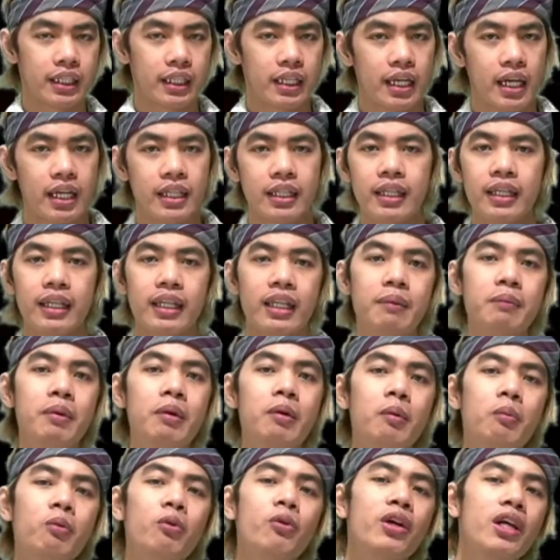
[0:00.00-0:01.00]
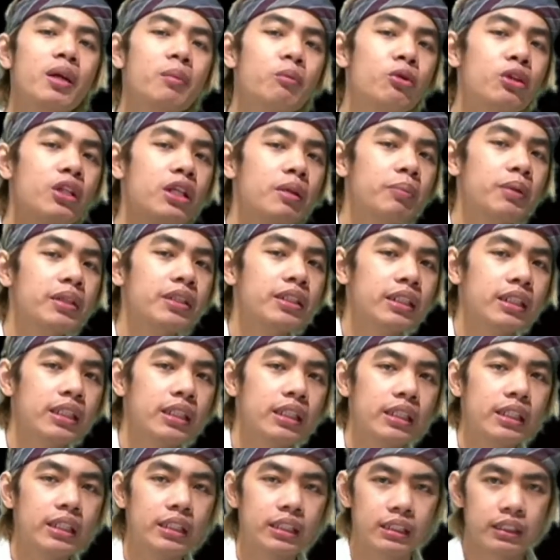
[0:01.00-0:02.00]
Hindi ka na mabubuhay muli
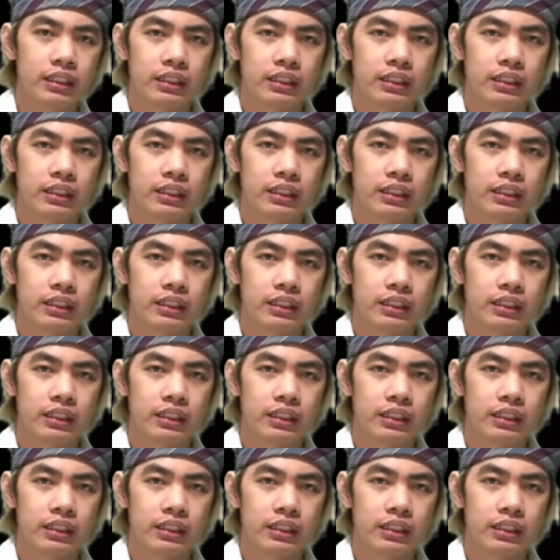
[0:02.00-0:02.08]
physically.